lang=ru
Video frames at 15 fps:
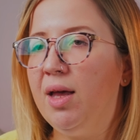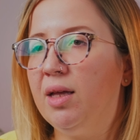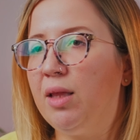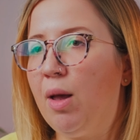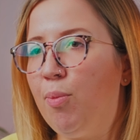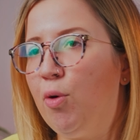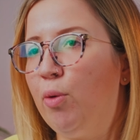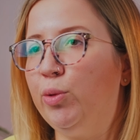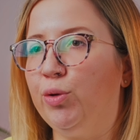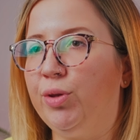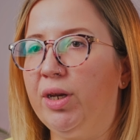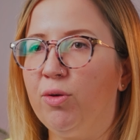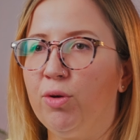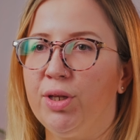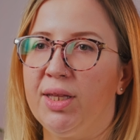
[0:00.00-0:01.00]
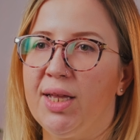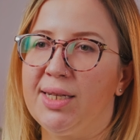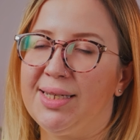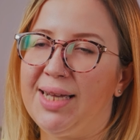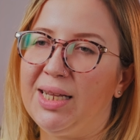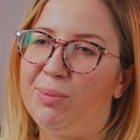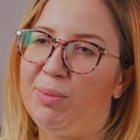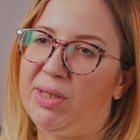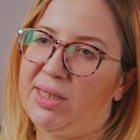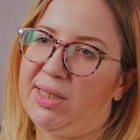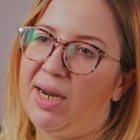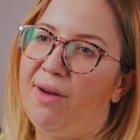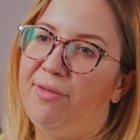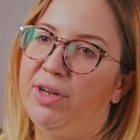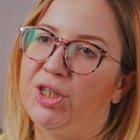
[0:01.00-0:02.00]
Напомню, три года назад
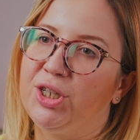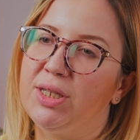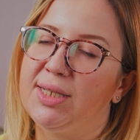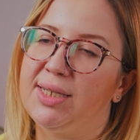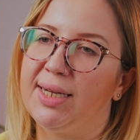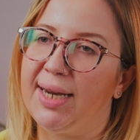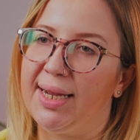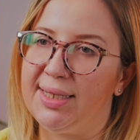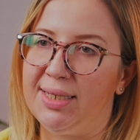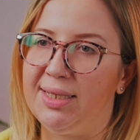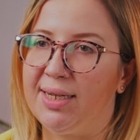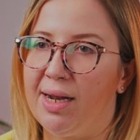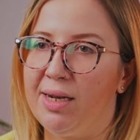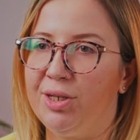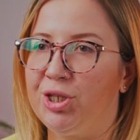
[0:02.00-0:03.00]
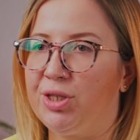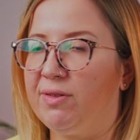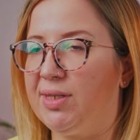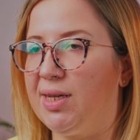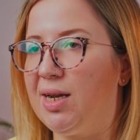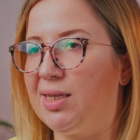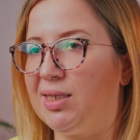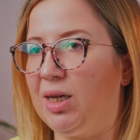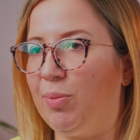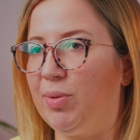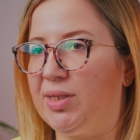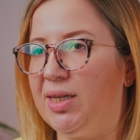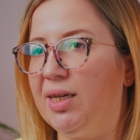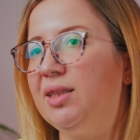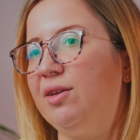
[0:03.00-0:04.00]
Минздрав решил сократить количество заразных
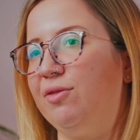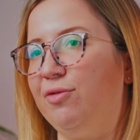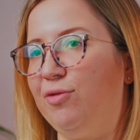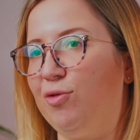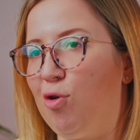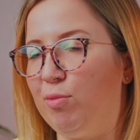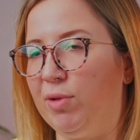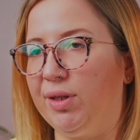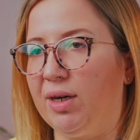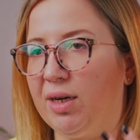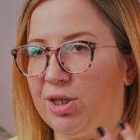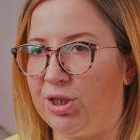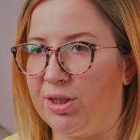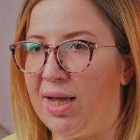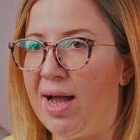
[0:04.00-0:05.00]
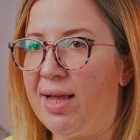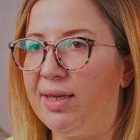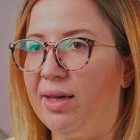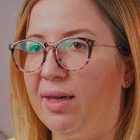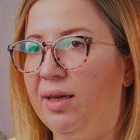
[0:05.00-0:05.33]
пациентов в комнатах ожидания,